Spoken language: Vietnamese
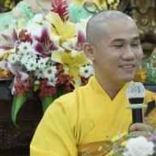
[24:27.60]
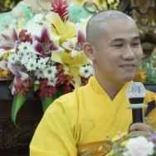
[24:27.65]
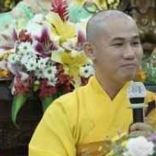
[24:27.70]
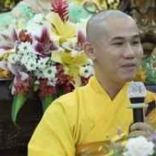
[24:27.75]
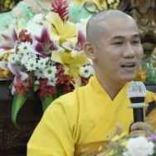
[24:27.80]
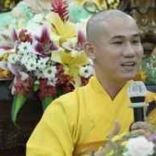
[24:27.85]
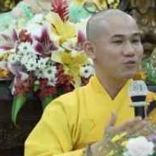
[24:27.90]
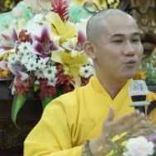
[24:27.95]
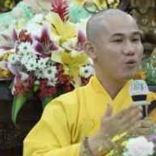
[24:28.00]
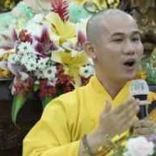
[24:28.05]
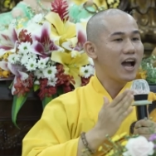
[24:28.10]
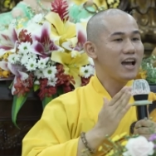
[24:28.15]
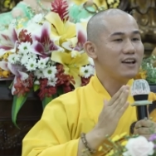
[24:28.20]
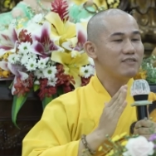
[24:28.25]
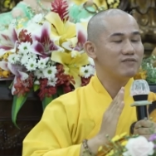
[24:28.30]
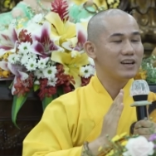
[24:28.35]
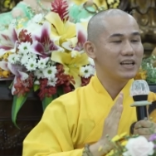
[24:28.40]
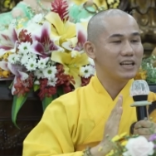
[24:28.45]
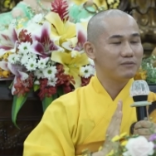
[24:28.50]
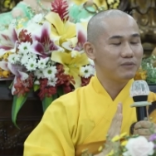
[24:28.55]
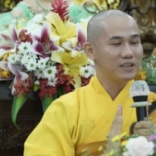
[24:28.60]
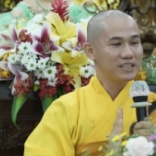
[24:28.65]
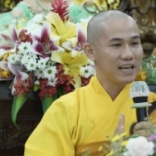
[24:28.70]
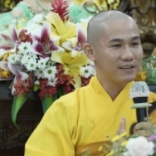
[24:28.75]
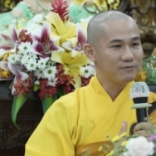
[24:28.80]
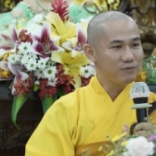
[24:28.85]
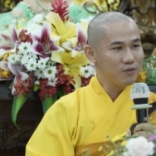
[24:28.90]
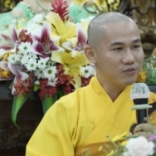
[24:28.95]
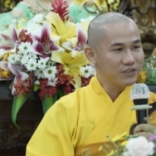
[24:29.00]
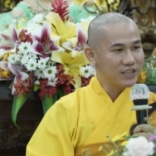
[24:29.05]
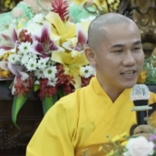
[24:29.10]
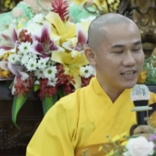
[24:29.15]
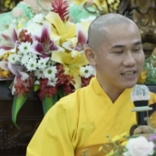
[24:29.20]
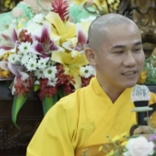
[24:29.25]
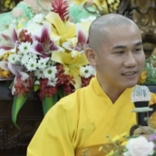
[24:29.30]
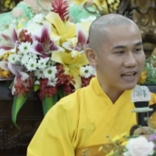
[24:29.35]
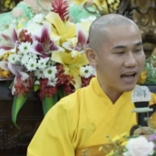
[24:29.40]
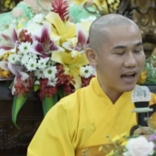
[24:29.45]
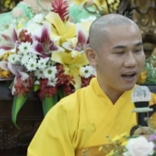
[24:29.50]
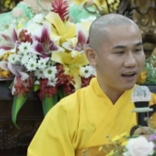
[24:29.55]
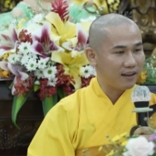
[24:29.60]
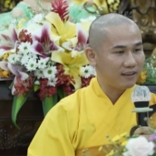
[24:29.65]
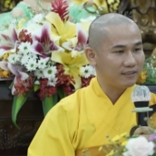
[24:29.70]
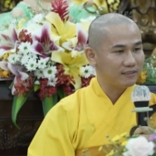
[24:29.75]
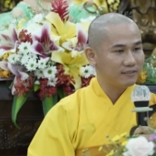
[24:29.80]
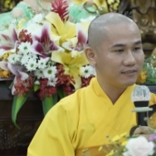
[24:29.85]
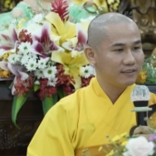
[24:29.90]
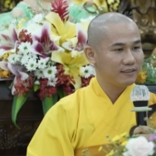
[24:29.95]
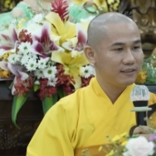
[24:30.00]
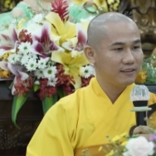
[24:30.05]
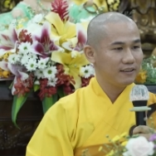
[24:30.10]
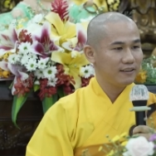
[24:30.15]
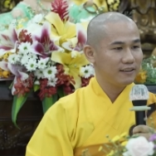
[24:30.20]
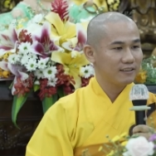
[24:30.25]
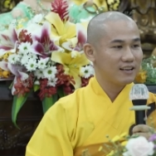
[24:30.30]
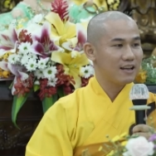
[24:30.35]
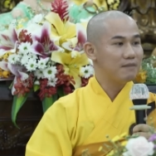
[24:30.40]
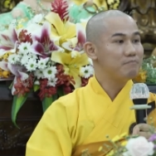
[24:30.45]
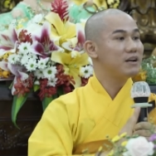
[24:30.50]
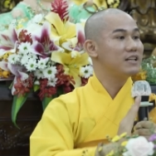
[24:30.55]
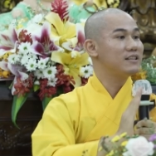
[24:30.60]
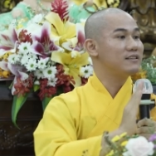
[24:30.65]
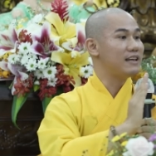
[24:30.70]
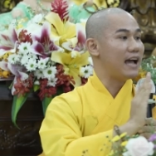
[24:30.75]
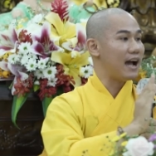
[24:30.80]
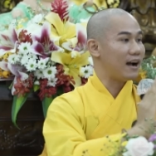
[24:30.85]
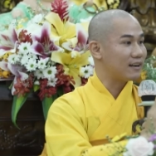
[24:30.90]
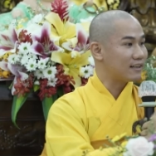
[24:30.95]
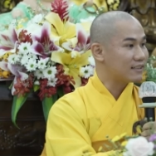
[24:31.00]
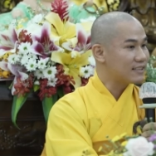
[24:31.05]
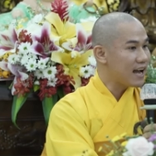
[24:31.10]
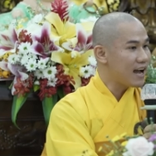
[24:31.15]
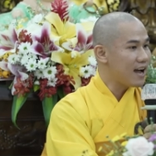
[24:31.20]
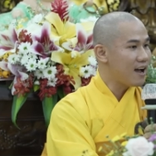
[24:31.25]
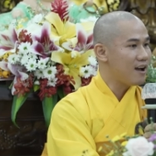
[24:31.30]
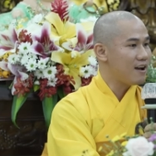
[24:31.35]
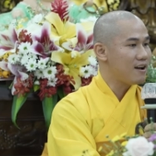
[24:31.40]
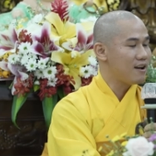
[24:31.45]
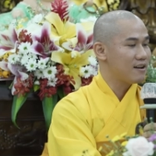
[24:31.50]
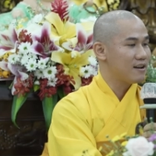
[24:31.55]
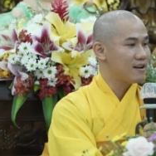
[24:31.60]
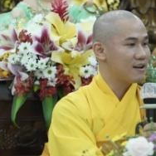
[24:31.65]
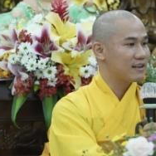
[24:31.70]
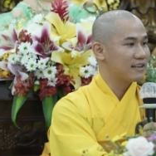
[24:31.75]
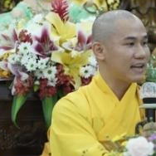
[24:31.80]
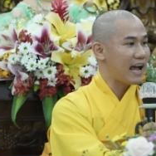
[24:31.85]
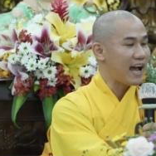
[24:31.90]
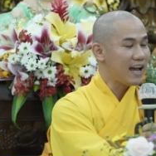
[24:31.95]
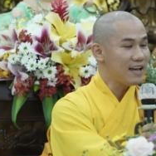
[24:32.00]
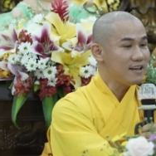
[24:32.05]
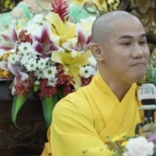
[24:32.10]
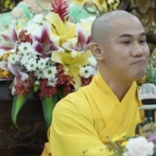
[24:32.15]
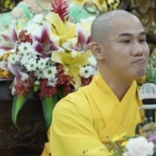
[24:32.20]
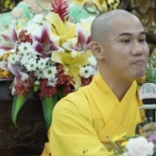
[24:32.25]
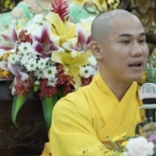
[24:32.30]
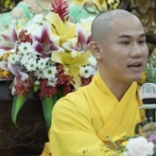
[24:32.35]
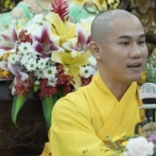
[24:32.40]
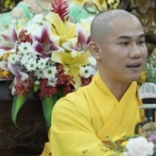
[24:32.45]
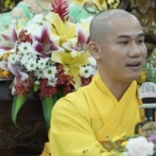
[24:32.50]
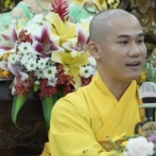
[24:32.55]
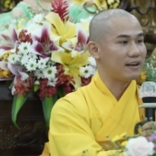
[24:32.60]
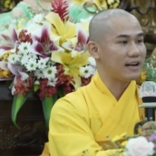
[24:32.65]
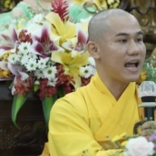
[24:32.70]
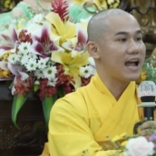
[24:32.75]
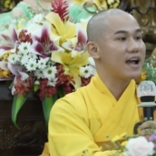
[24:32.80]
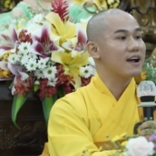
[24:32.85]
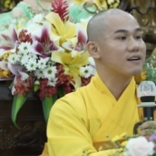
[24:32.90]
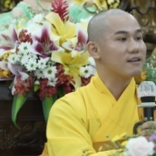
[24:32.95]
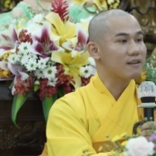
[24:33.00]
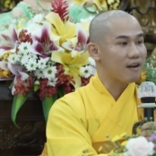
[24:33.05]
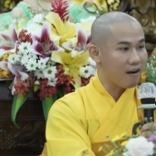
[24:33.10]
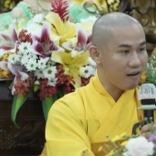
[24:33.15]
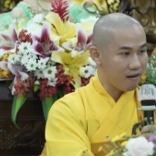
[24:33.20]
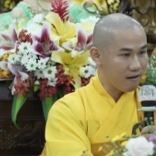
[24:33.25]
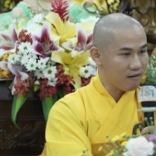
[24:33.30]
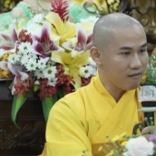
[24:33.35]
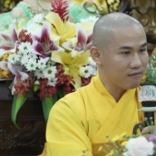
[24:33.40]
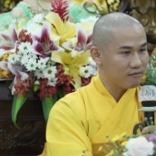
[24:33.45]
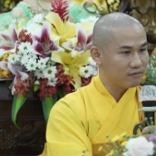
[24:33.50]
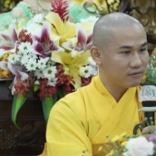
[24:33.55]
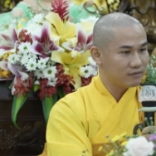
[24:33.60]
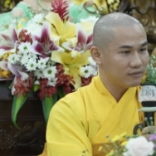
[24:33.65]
mình quay về với giây phút hiện tại để mình nhận ra cái mình đang có,